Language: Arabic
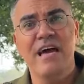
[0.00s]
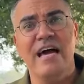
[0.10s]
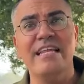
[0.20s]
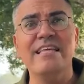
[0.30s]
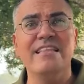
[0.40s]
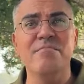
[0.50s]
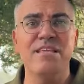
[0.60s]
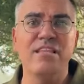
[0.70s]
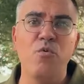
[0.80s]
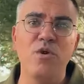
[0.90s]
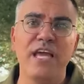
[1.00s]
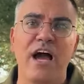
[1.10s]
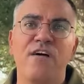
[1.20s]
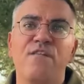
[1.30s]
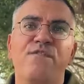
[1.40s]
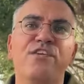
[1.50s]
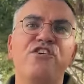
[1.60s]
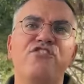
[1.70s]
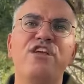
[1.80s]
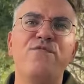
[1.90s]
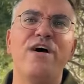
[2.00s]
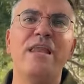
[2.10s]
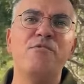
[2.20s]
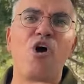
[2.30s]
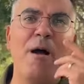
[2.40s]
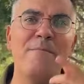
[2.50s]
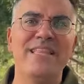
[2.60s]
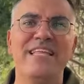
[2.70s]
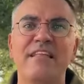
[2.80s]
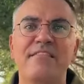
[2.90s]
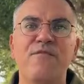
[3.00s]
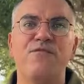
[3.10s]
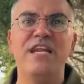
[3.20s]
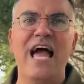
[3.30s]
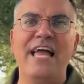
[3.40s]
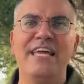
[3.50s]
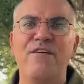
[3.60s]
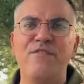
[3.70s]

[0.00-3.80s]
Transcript: التي يتم تداولها فالجيش الإفاء لم يعمد إلى دفن الأحياء